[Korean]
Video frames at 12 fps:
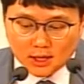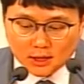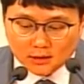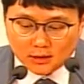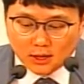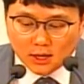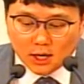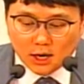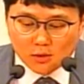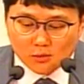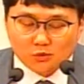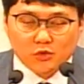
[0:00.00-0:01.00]

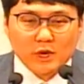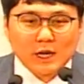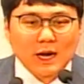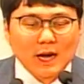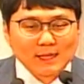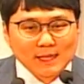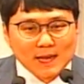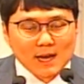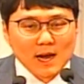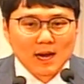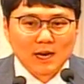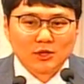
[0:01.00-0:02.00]
그러니까 우리가
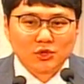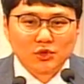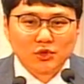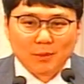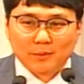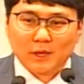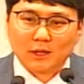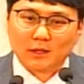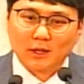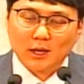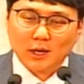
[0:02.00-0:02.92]
생각할 수 없는